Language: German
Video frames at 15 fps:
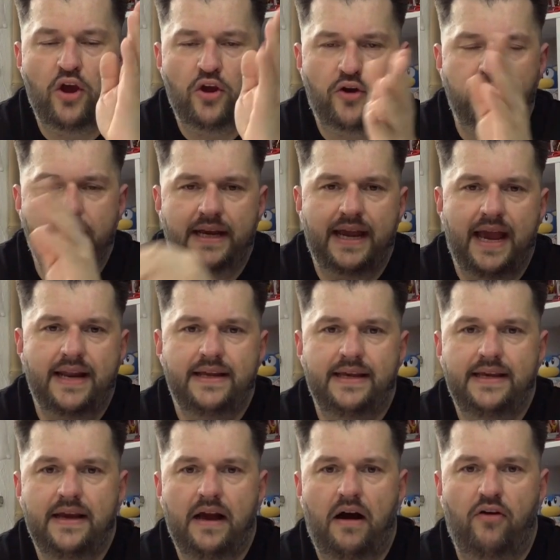Könnt ihr gerne
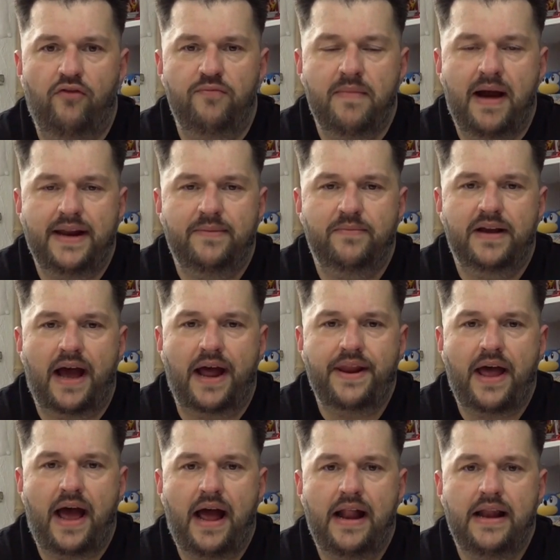hier auf meinem
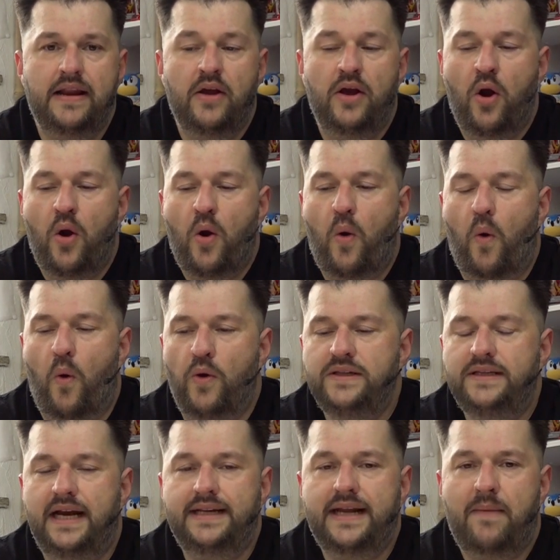Kanal
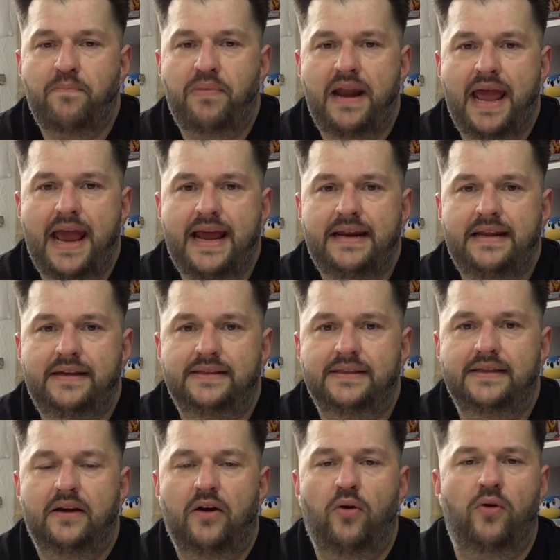unter der
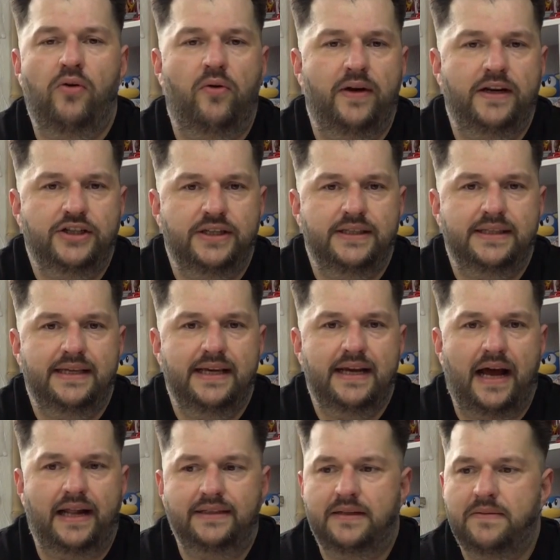Playlist Origins
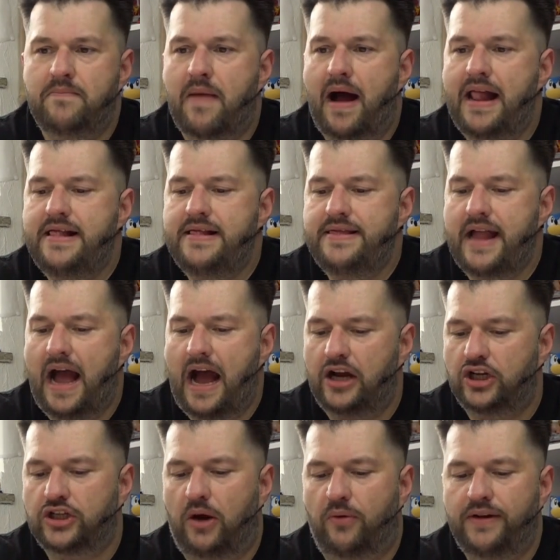Giganten mal
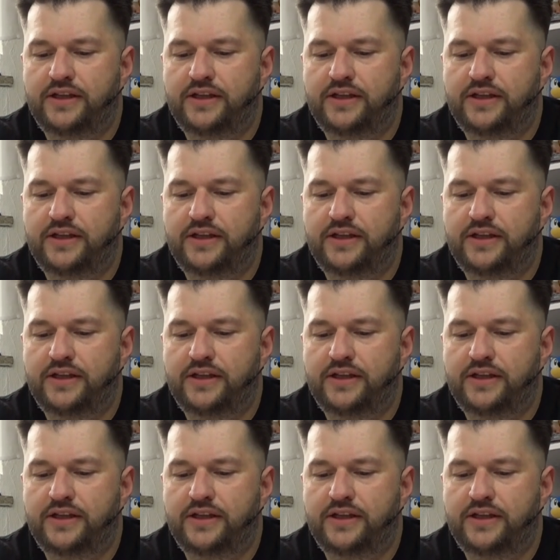nachschauen.